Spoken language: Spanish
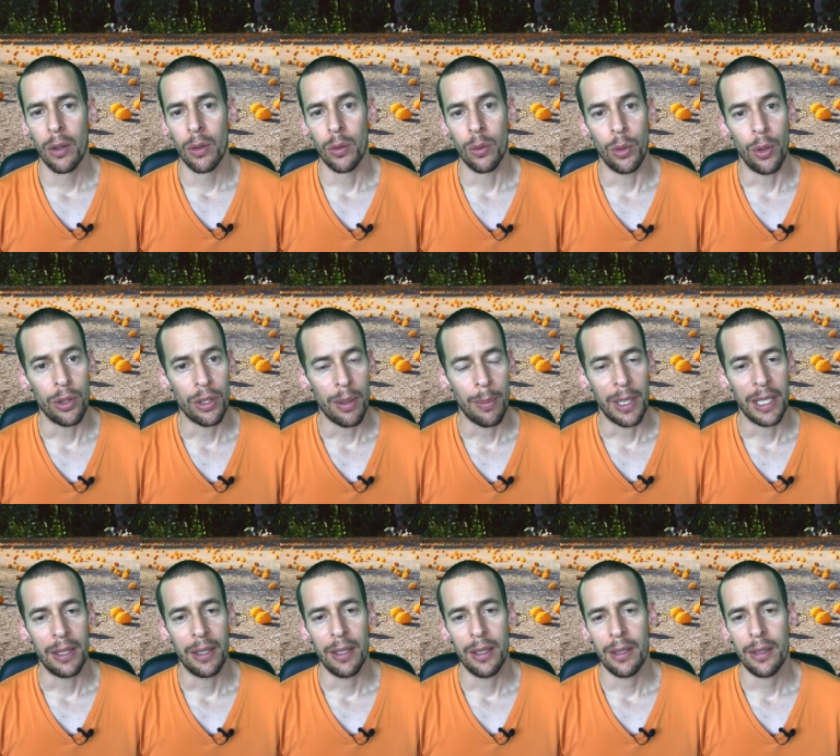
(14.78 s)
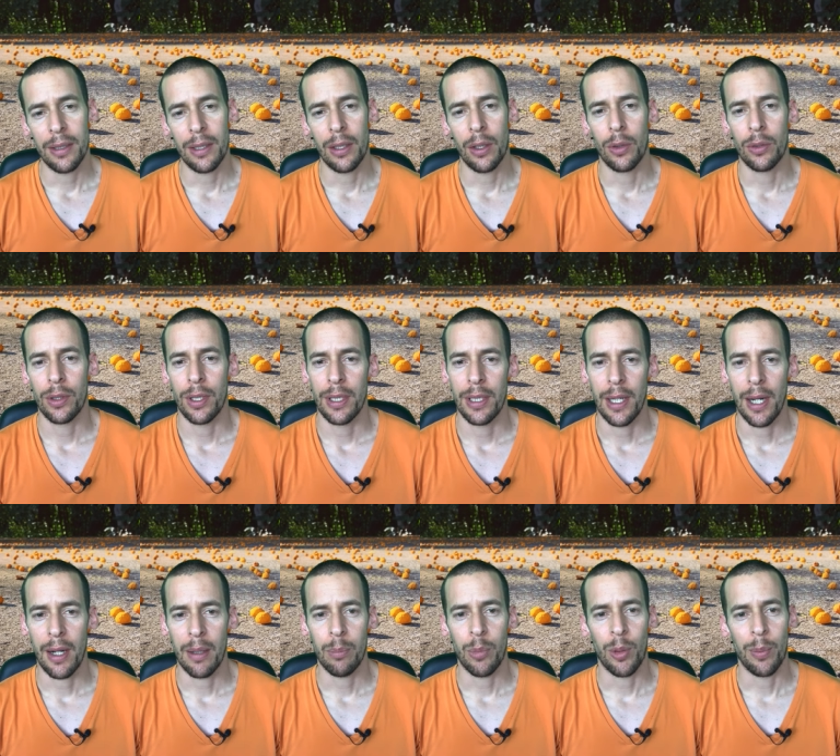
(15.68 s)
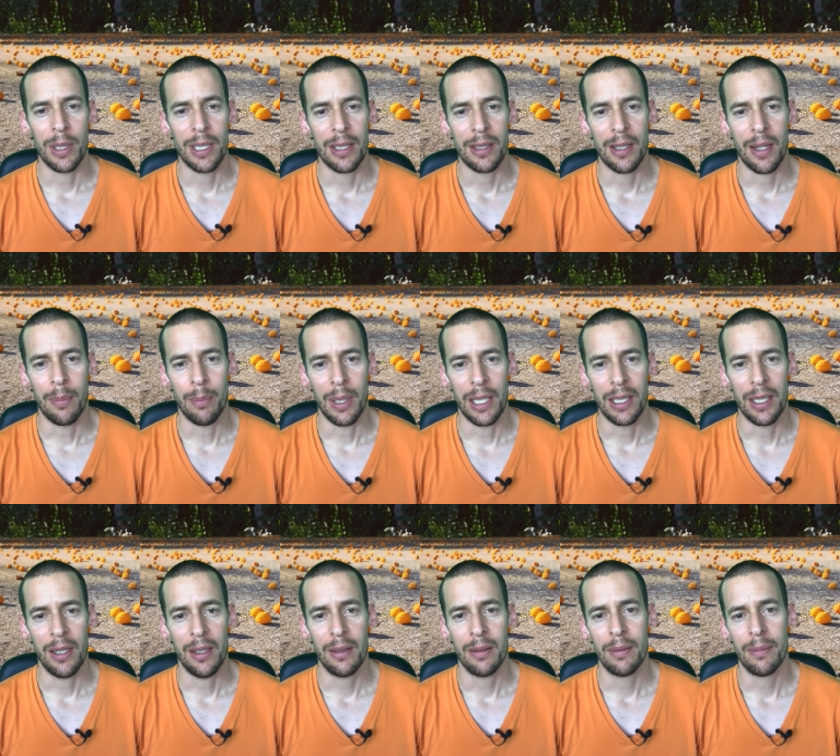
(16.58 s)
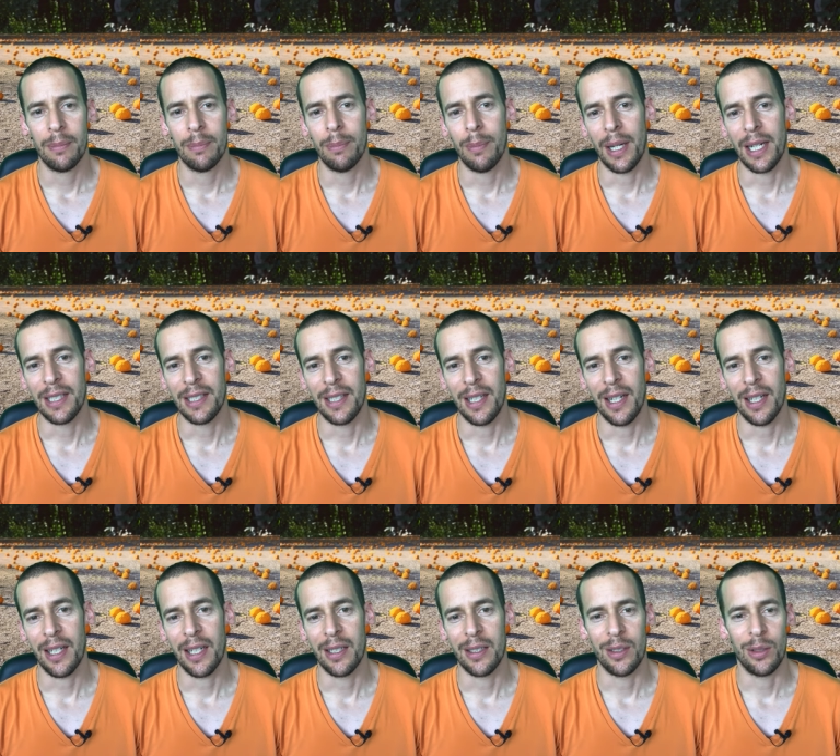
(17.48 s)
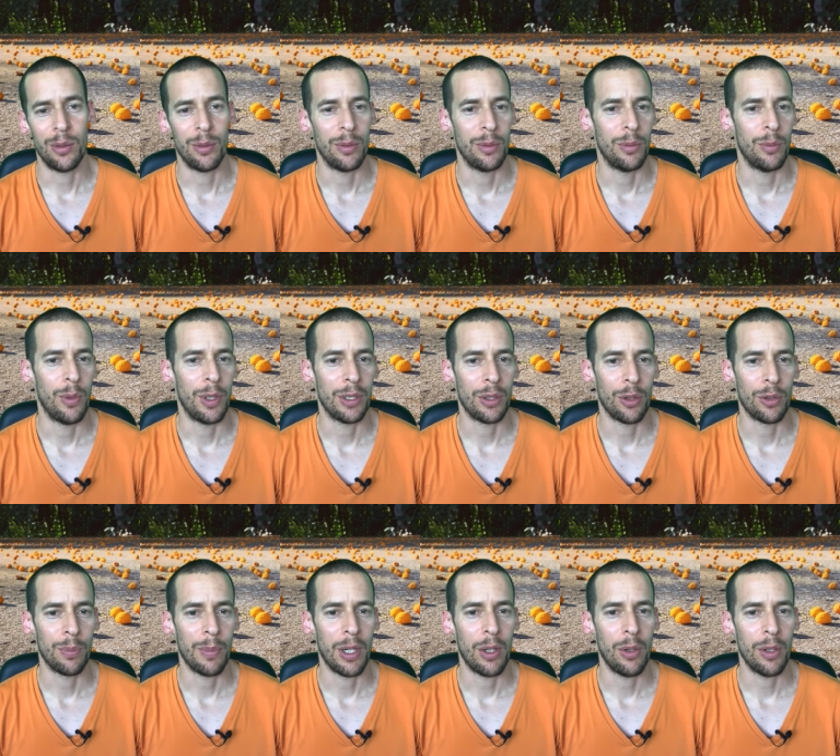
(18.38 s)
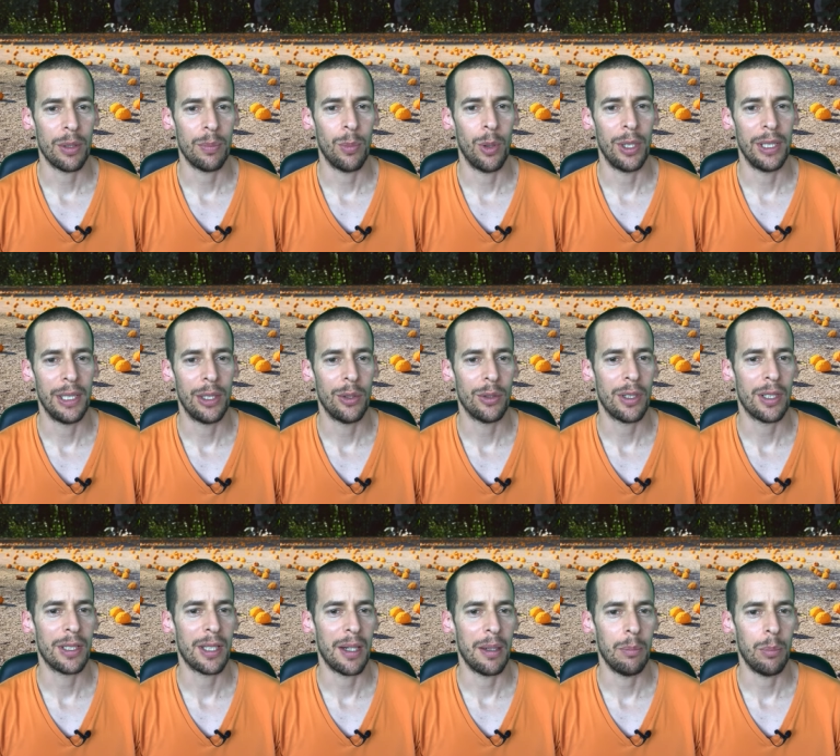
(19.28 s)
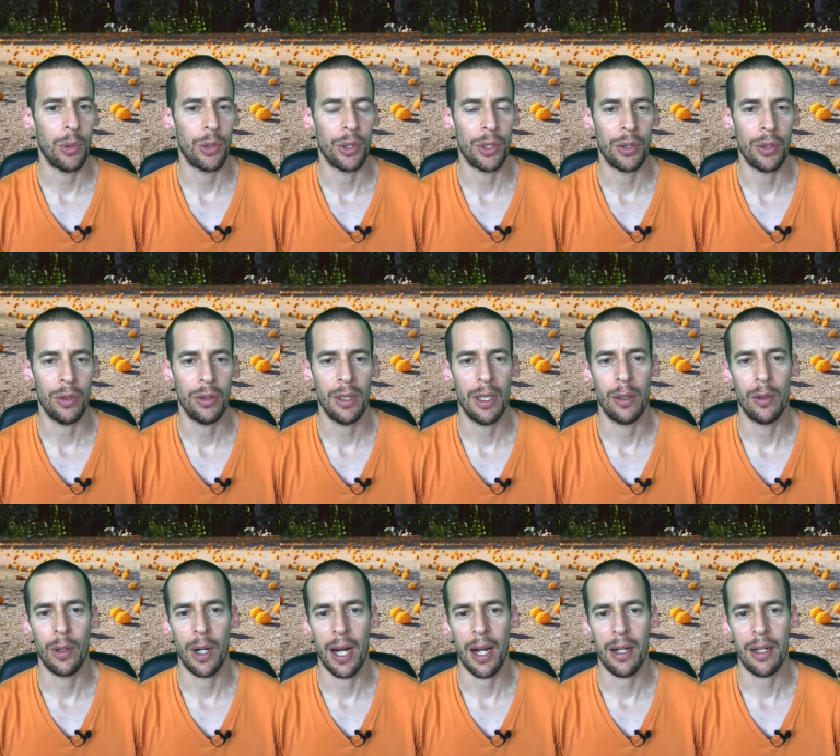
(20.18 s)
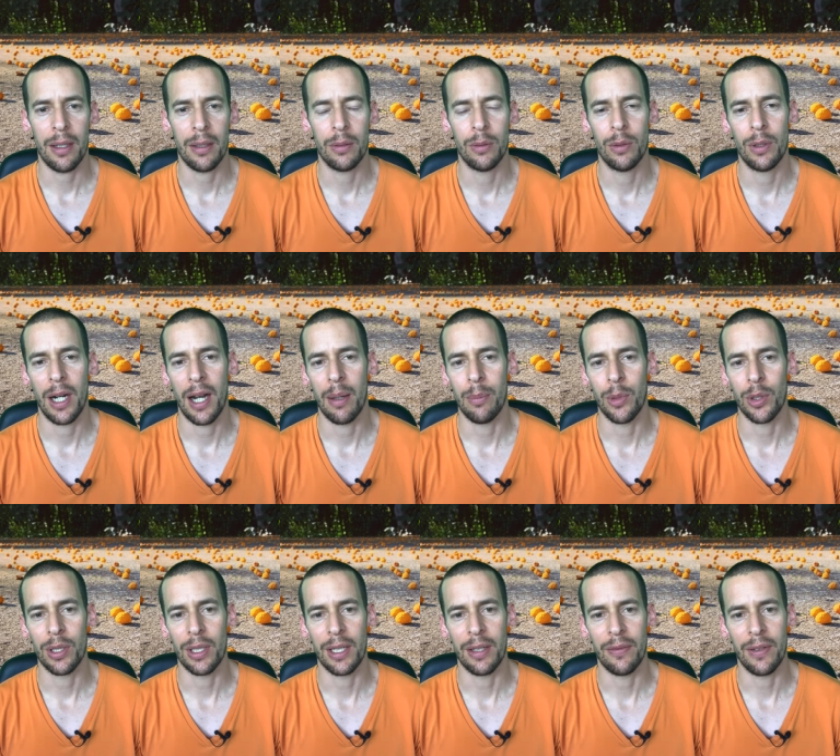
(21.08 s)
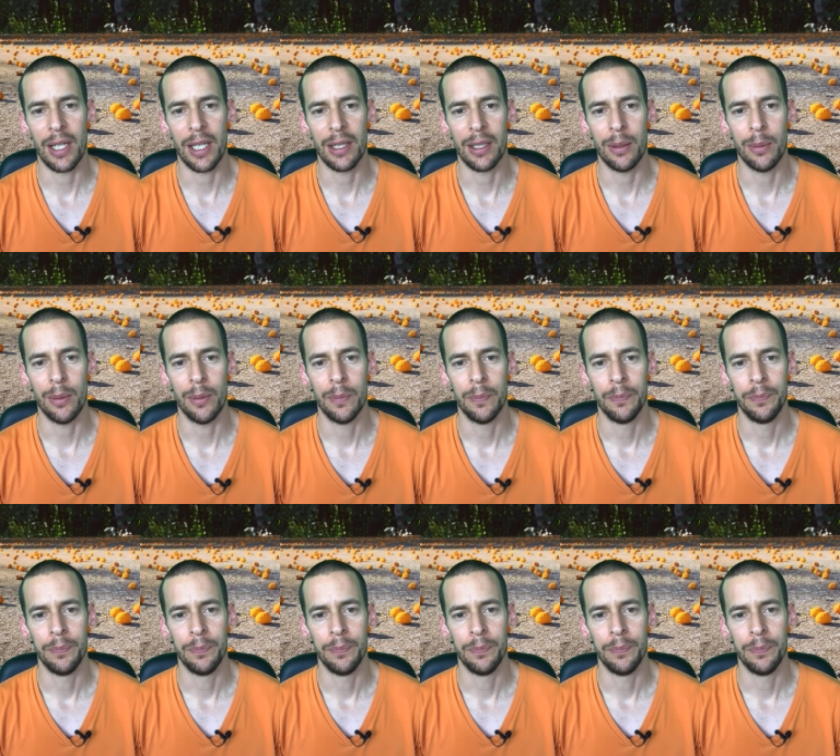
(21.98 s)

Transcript: Curiosamente, sin considerar promesas de campaña, pareciera que nuestros mejores políticos están en posición de lograr un cambio significativo.